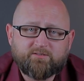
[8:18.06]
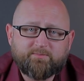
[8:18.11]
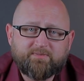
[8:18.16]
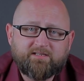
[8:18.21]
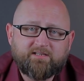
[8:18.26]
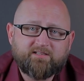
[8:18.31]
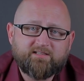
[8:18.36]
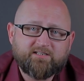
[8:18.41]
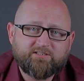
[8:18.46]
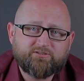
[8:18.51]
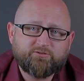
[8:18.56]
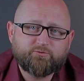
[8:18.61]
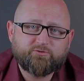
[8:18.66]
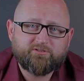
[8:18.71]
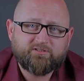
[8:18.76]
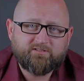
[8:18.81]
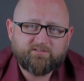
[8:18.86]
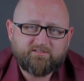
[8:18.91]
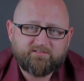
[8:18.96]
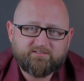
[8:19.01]
zrobili nasi
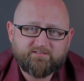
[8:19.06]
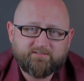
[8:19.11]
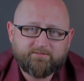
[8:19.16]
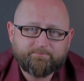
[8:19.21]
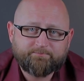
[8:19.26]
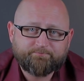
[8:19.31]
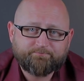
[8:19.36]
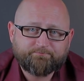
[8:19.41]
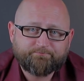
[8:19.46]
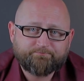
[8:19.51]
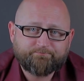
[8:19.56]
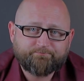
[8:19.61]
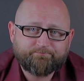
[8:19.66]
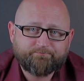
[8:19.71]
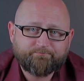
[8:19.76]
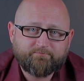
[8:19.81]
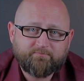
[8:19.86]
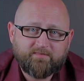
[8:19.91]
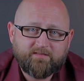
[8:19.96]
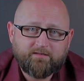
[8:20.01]
urzędnicy?
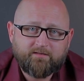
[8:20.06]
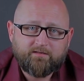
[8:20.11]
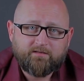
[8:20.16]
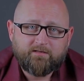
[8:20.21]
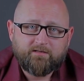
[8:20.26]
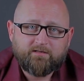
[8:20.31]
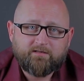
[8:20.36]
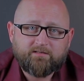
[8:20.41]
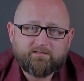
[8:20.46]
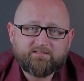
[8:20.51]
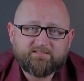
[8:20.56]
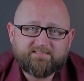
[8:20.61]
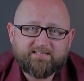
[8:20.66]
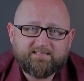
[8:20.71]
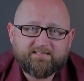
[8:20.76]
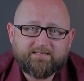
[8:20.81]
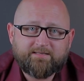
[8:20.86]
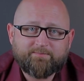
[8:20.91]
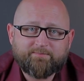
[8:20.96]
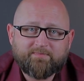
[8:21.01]

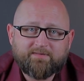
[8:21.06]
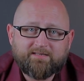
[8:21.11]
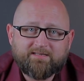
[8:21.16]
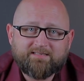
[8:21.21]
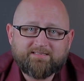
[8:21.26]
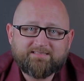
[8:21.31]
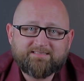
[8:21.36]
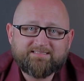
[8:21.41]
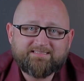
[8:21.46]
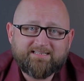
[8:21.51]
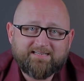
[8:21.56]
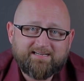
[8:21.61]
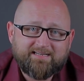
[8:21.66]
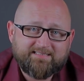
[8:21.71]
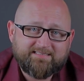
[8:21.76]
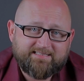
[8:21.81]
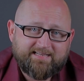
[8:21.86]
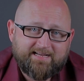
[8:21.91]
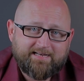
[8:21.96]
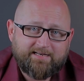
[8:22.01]
Zatem
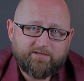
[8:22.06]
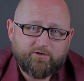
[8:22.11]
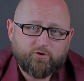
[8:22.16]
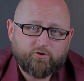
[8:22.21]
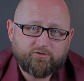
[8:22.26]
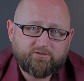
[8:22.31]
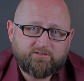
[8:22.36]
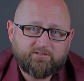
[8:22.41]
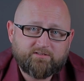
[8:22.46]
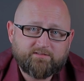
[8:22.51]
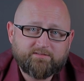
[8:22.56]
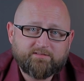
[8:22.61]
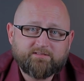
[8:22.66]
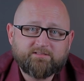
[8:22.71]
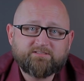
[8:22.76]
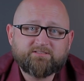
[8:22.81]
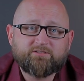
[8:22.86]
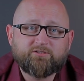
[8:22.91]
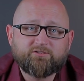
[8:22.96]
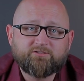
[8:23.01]
zakazali oni
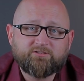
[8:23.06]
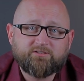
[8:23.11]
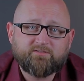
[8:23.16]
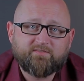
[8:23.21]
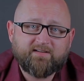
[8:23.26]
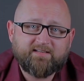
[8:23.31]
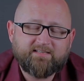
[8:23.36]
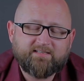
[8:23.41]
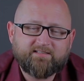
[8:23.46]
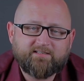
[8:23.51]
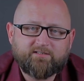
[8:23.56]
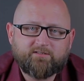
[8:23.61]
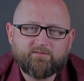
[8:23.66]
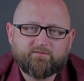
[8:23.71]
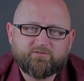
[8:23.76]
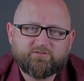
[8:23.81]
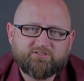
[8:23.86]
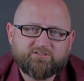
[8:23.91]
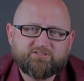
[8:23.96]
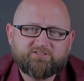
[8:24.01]
stosowania
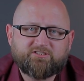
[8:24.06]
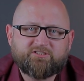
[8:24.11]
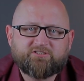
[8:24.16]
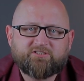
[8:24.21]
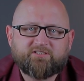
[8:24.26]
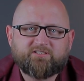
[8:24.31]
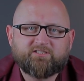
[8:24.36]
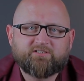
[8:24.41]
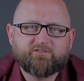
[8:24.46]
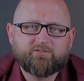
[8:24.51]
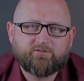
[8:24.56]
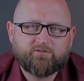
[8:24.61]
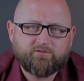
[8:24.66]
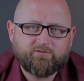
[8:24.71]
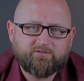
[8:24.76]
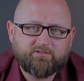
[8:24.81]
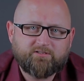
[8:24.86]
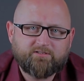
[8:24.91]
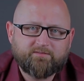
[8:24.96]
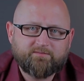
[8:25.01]
najnowocześniejszej
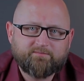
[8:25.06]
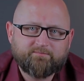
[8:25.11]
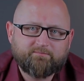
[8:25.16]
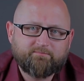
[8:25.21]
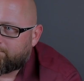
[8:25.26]
technologii.